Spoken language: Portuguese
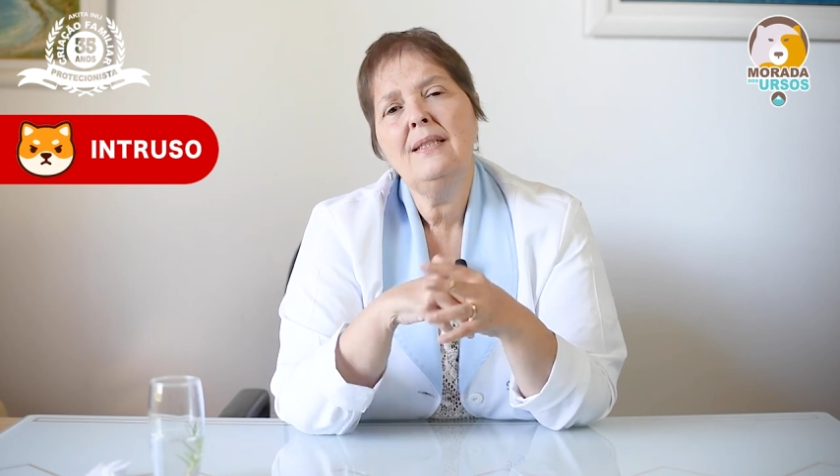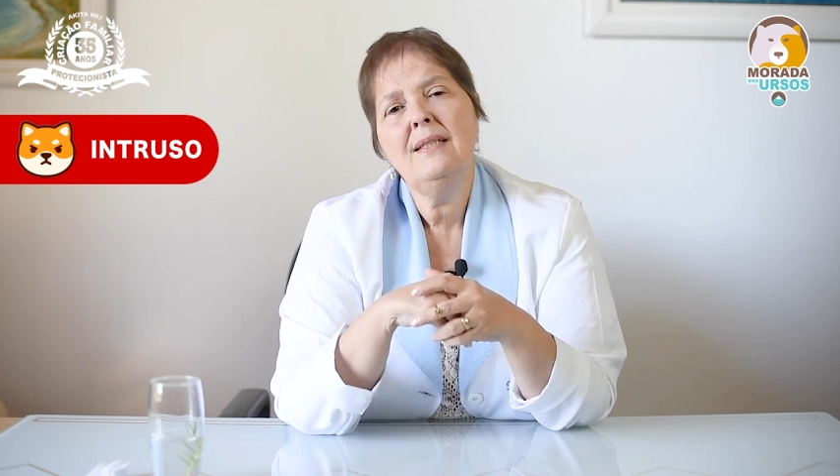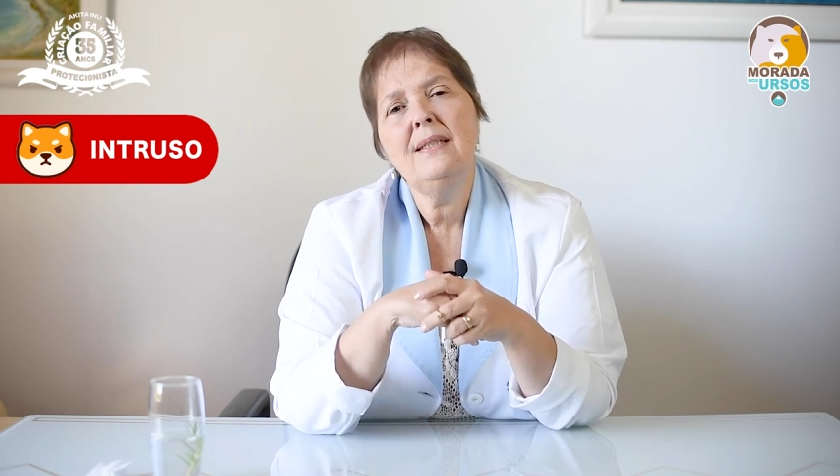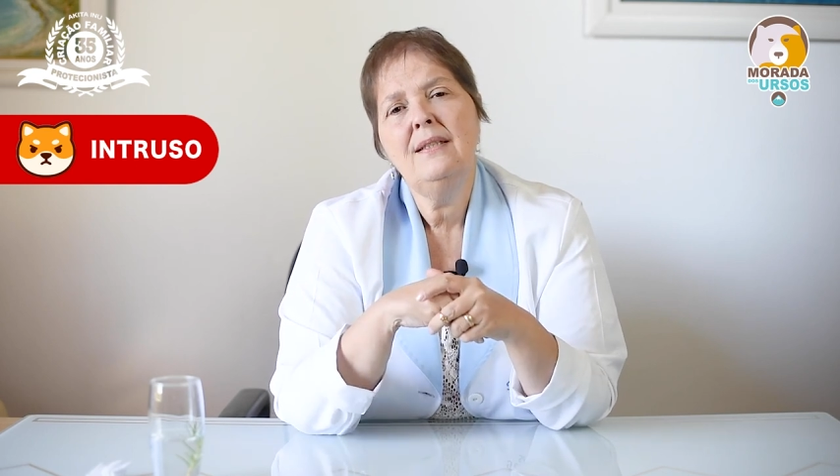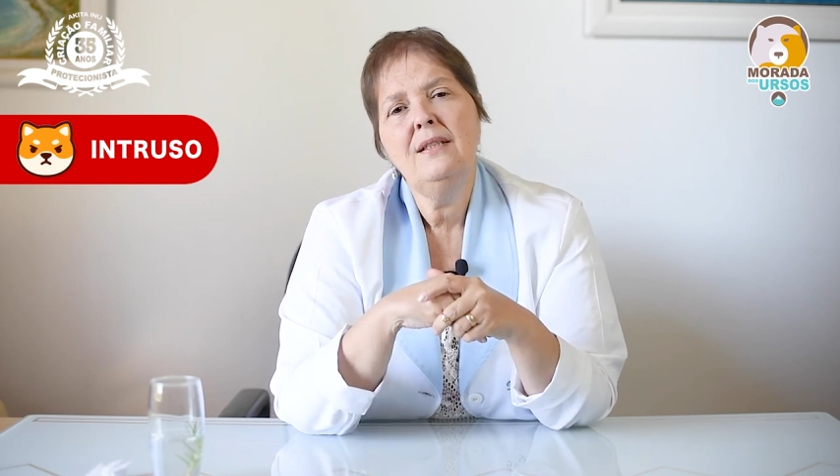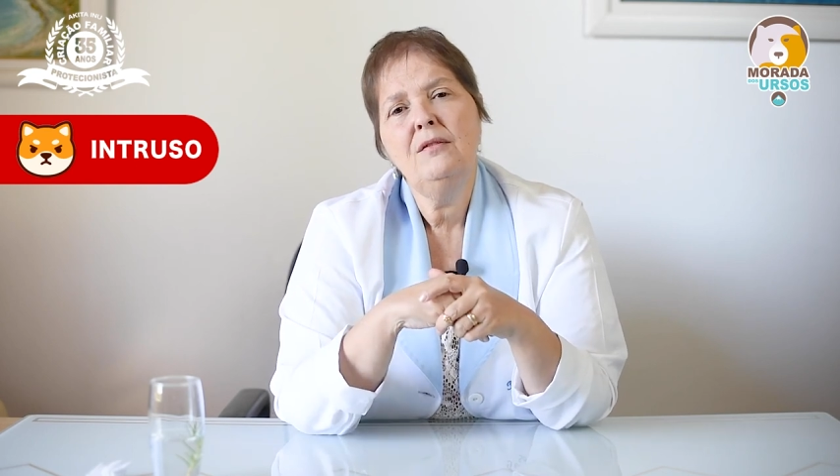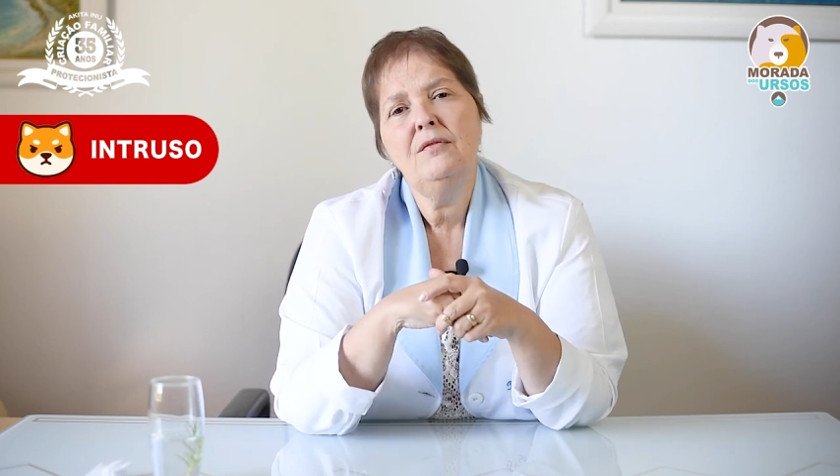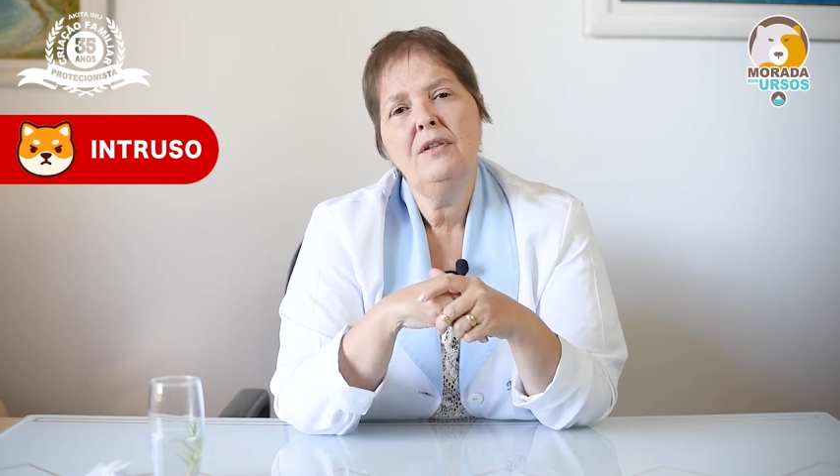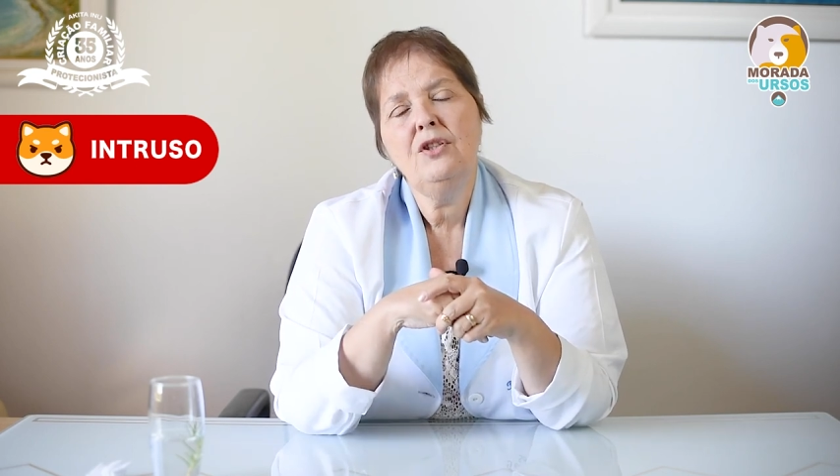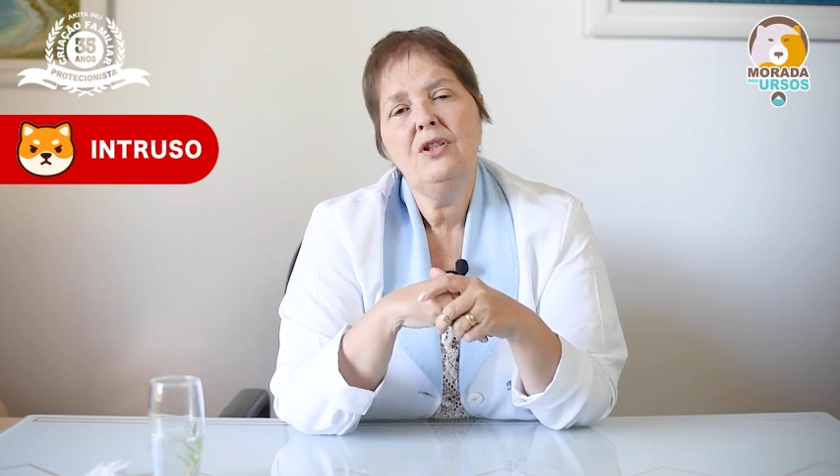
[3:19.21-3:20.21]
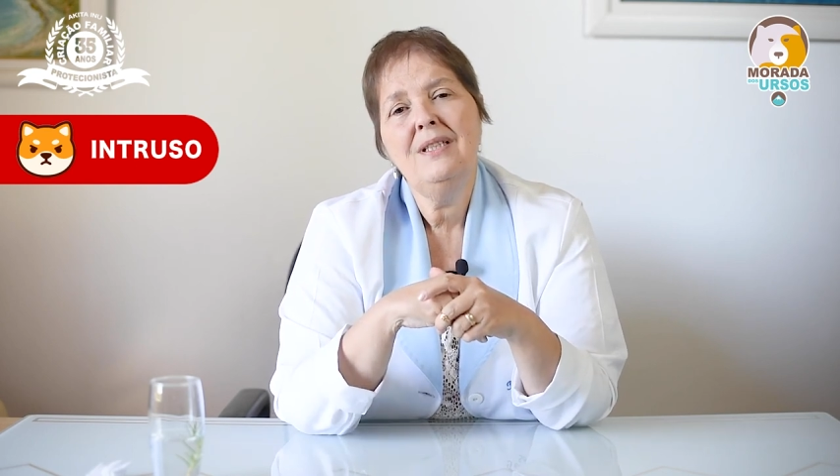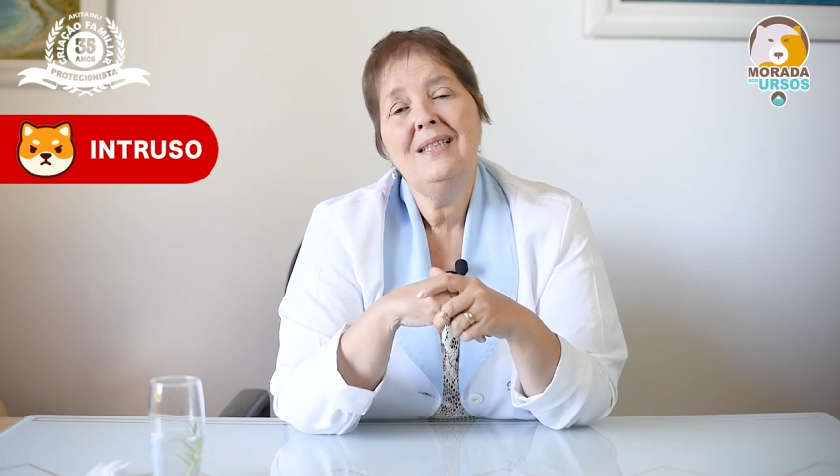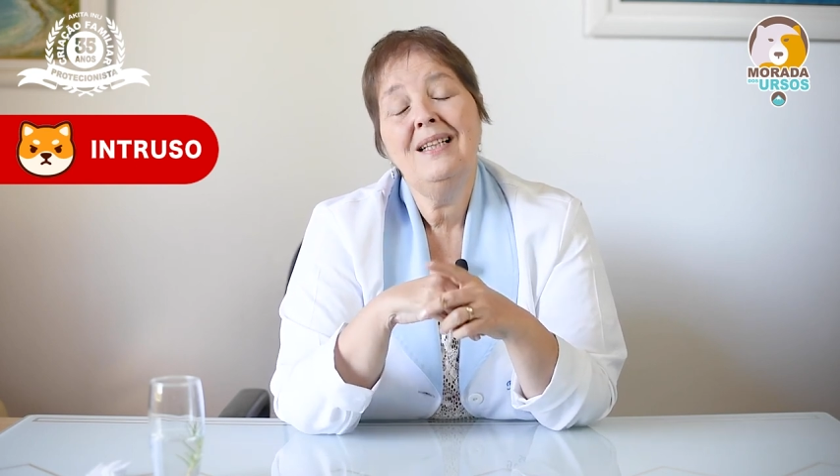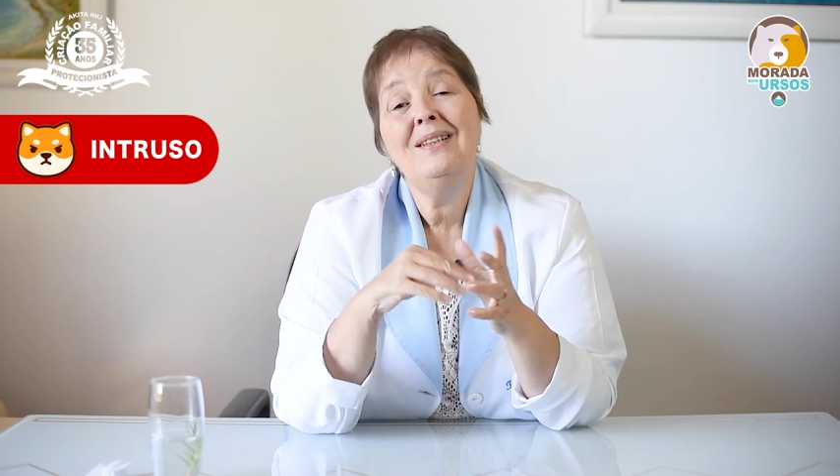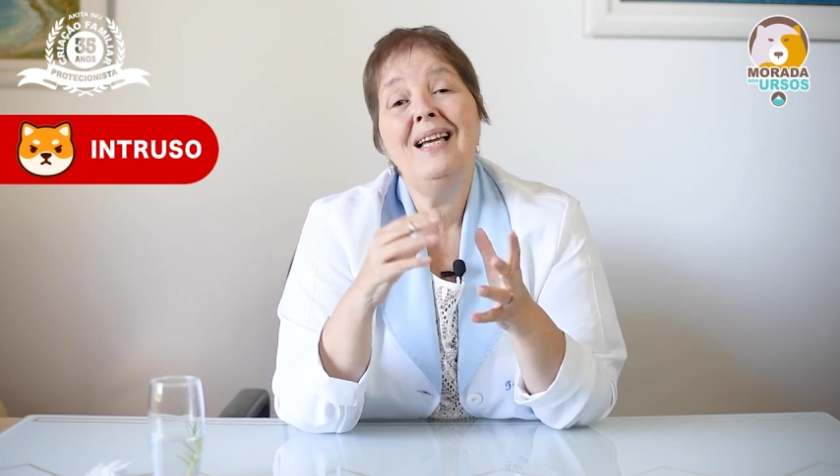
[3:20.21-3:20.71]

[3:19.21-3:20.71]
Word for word: se sentindo fragilizado